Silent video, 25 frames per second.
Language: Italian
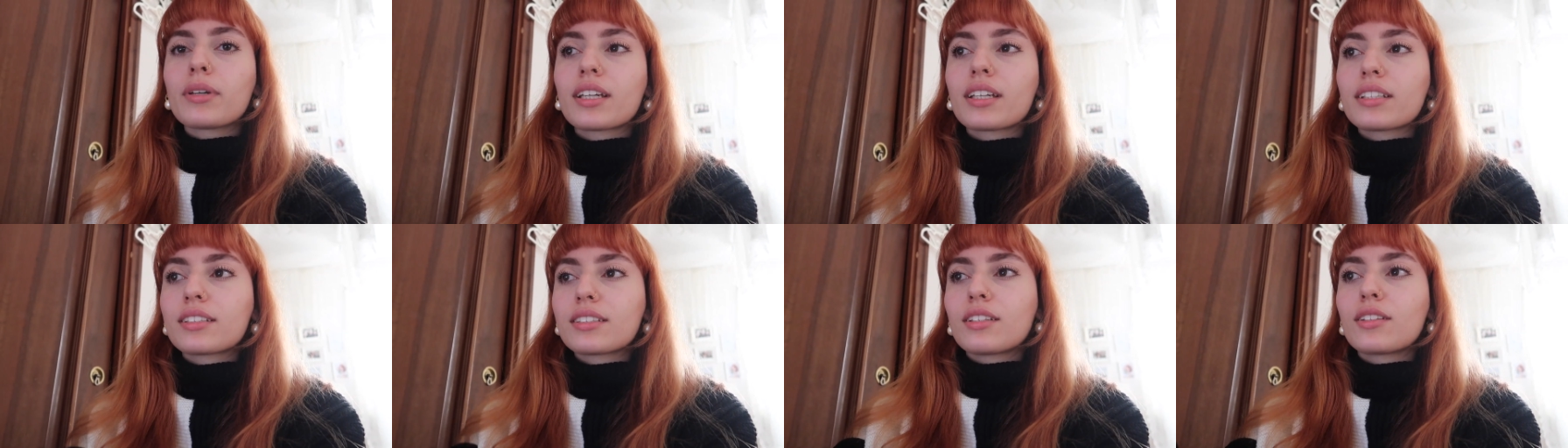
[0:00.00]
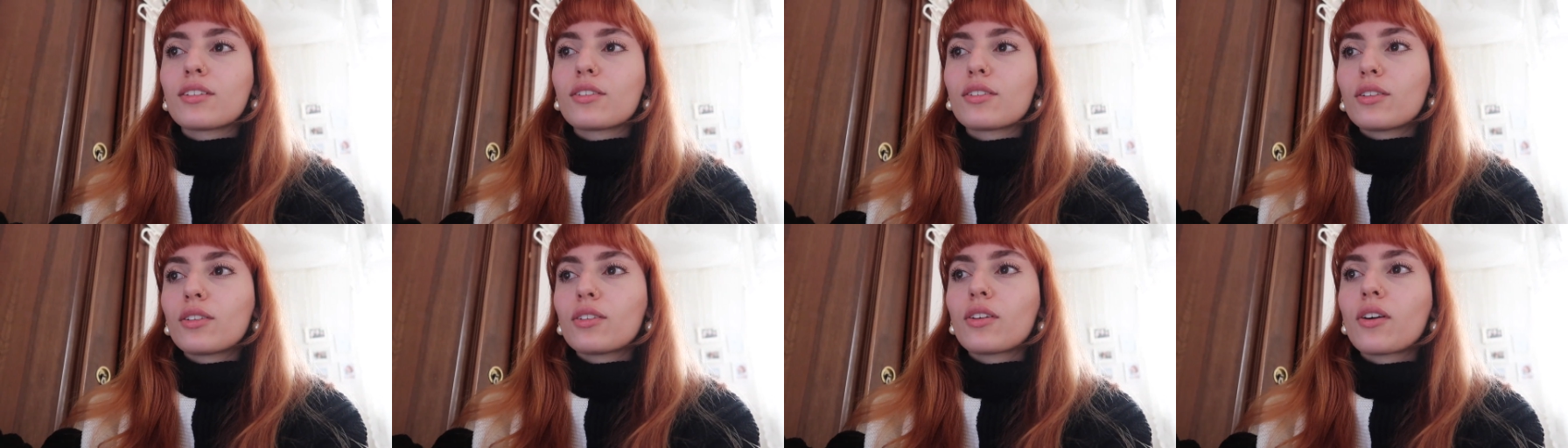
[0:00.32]
che se
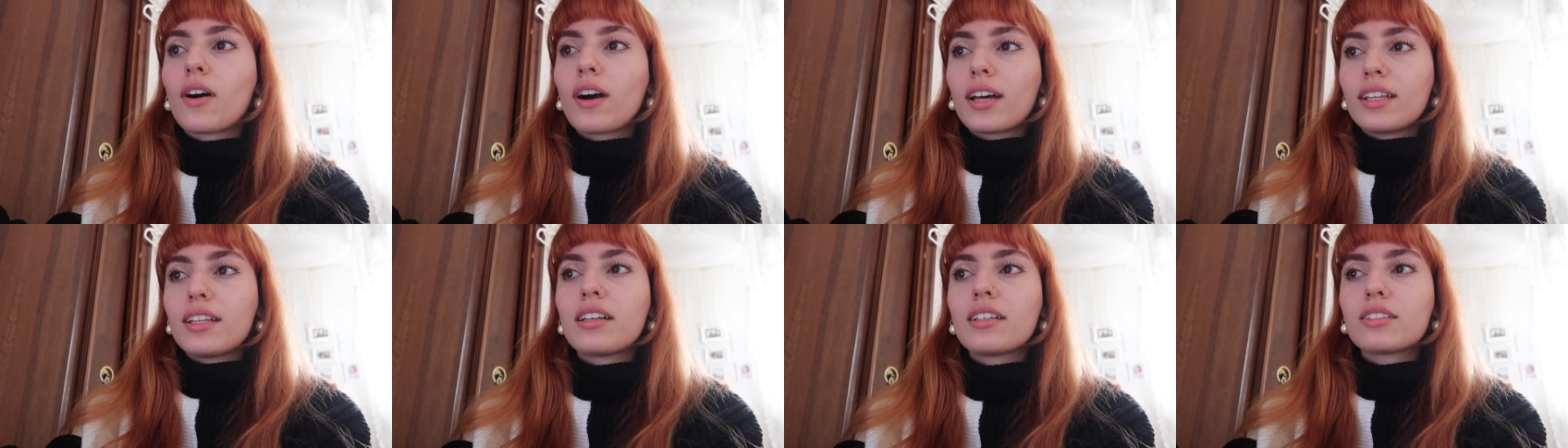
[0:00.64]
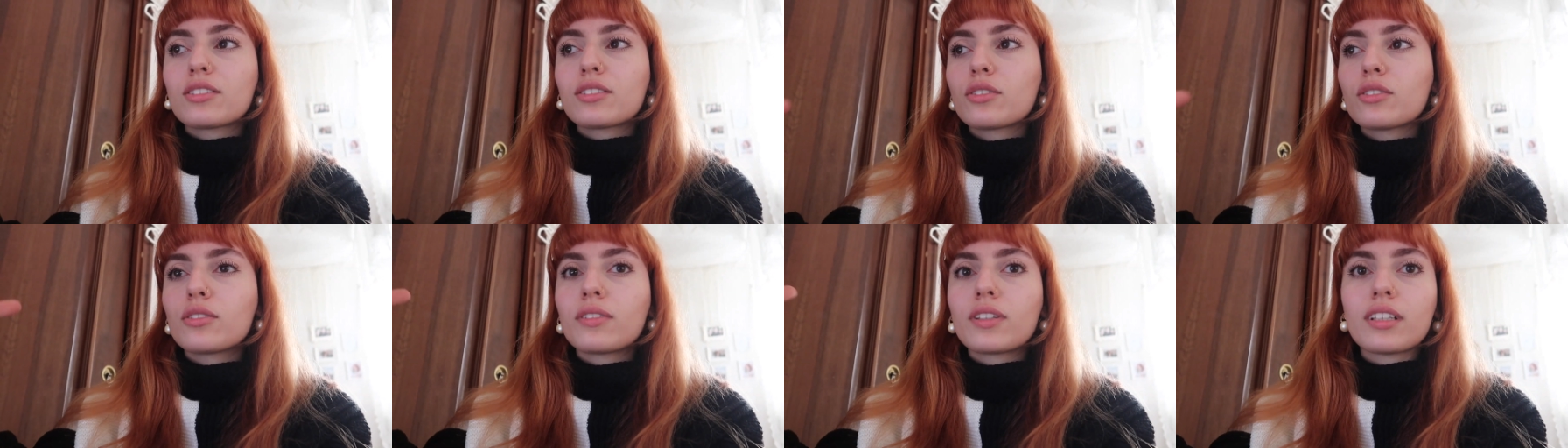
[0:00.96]
non lo do
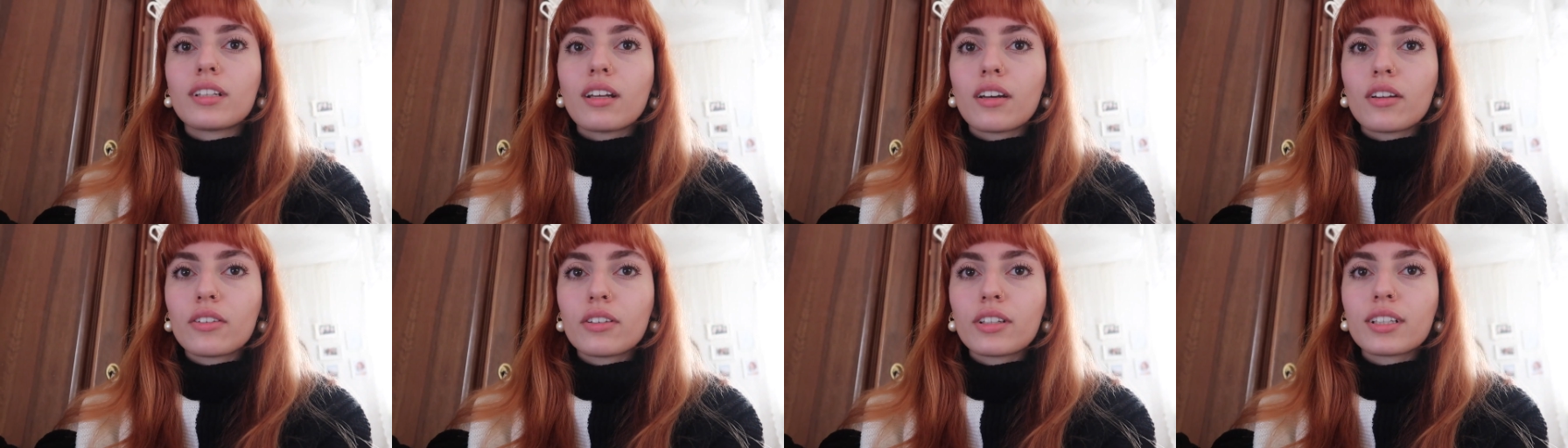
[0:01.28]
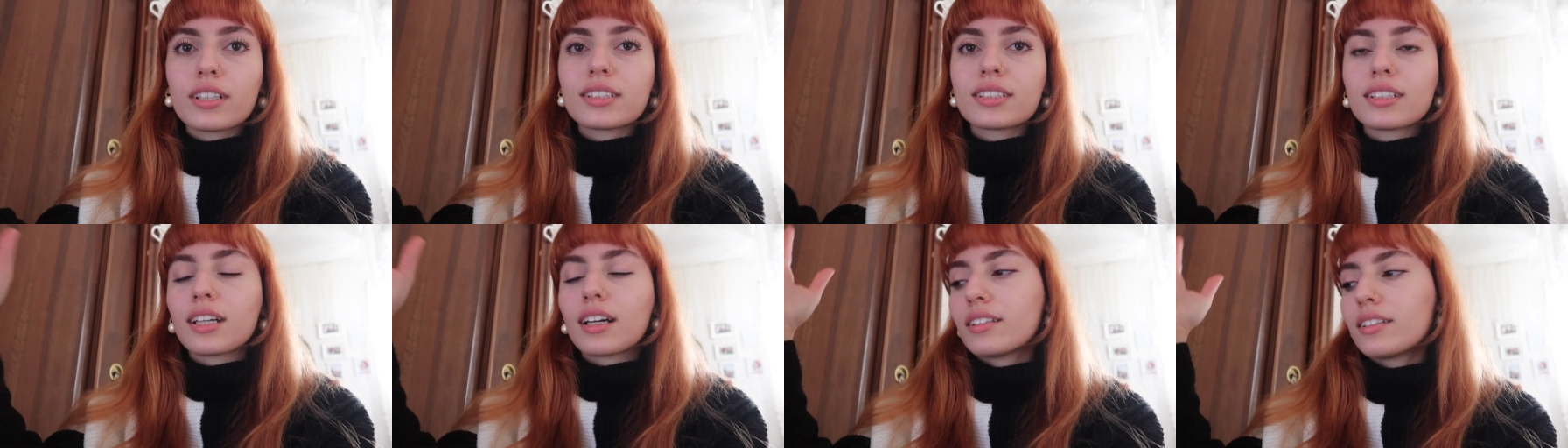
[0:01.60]
adesso dovrei darlo in
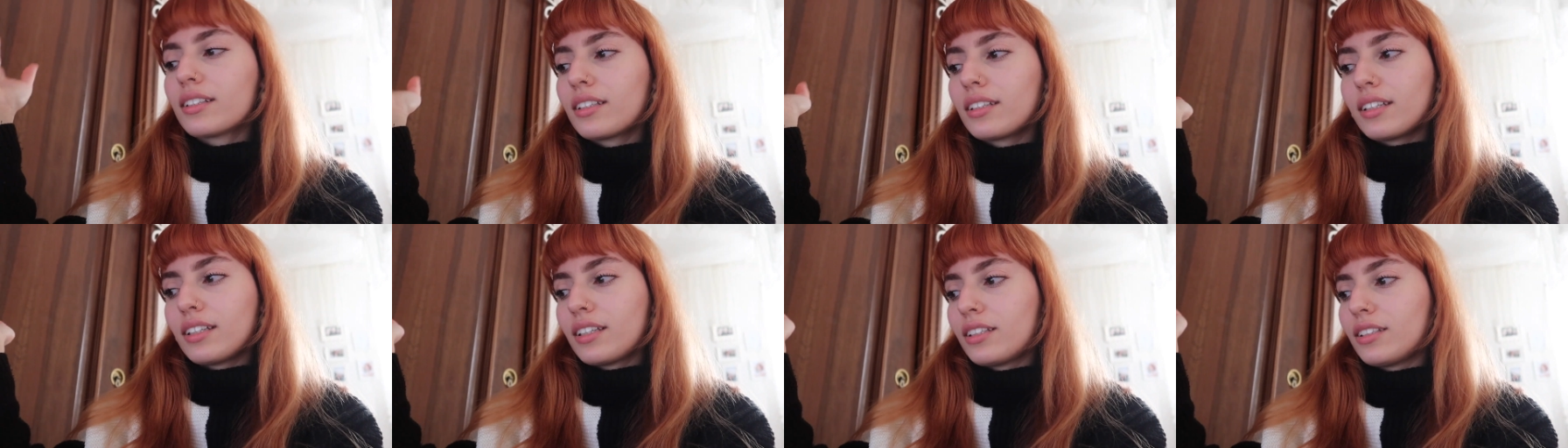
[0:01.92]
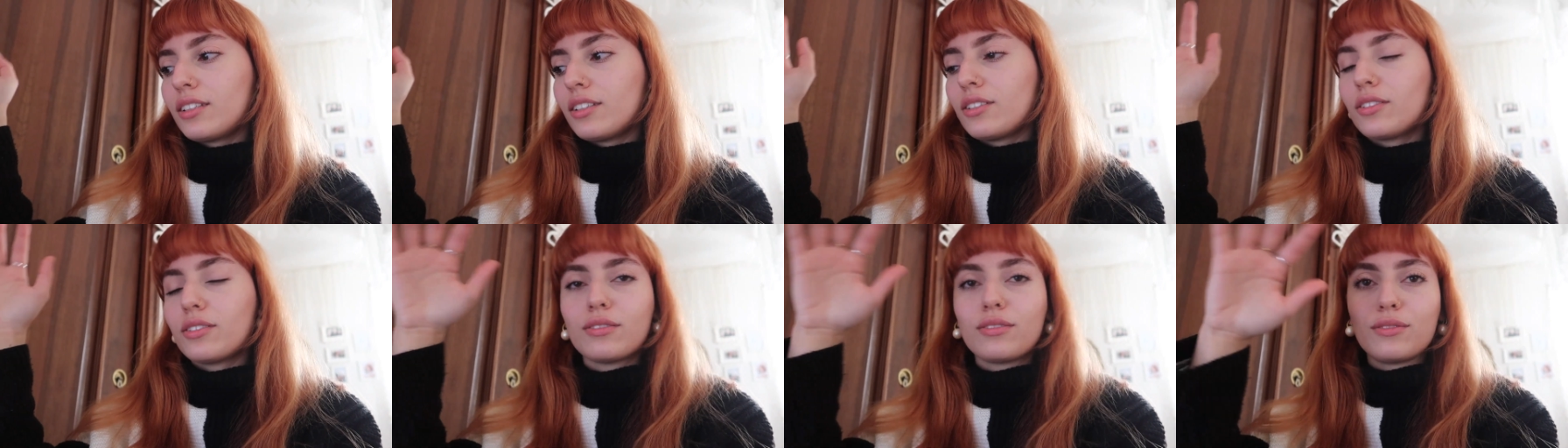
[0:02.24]
estate e
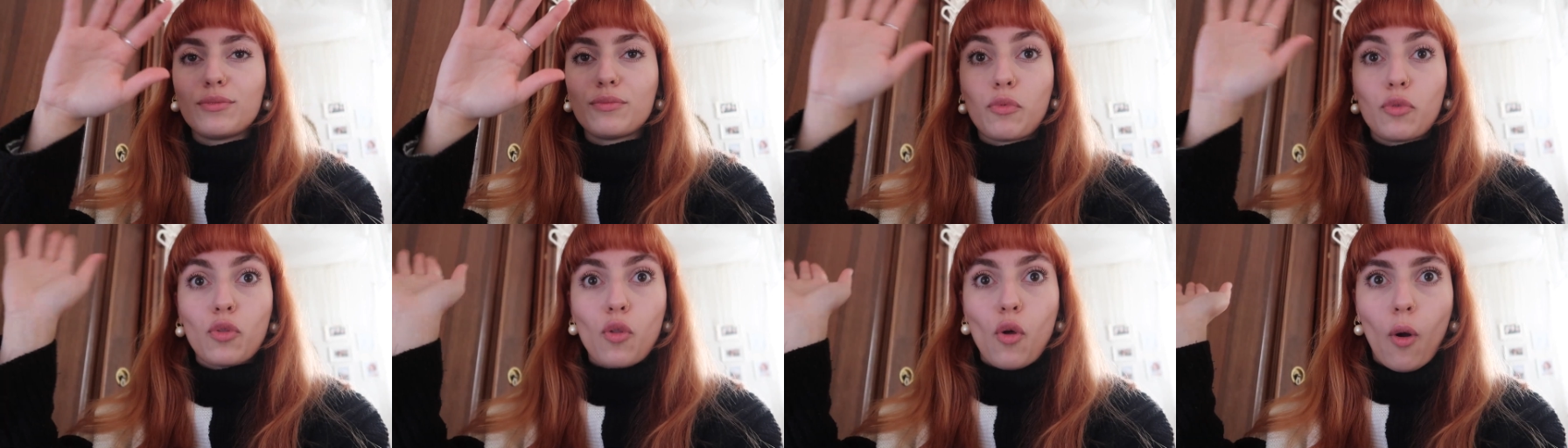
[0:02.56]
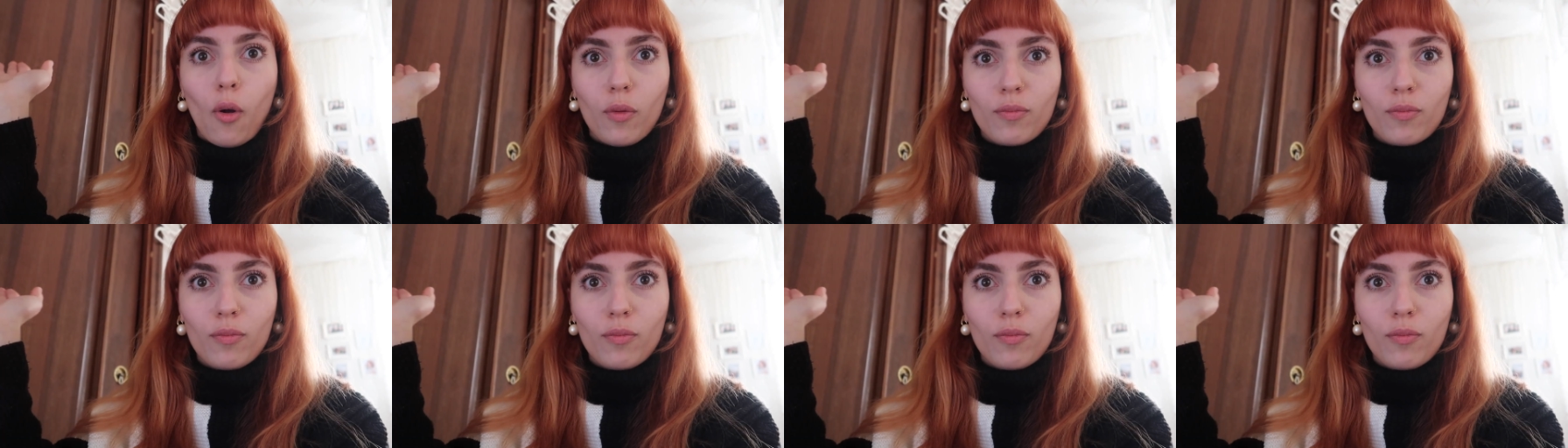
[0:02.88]
io no,